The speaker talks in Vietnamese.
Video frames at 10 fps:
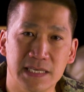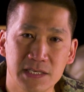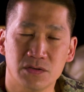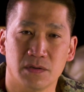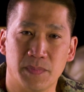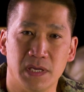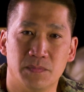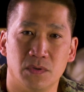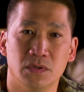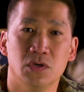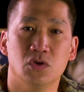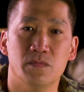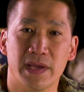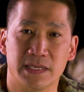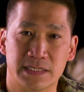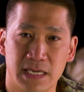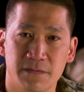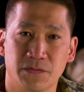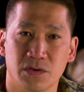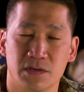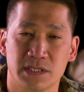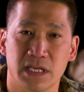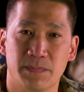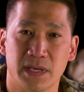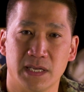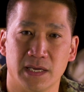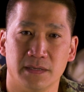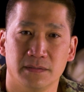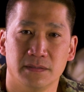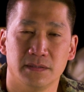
These are the people who make it safe for you to sleep at night.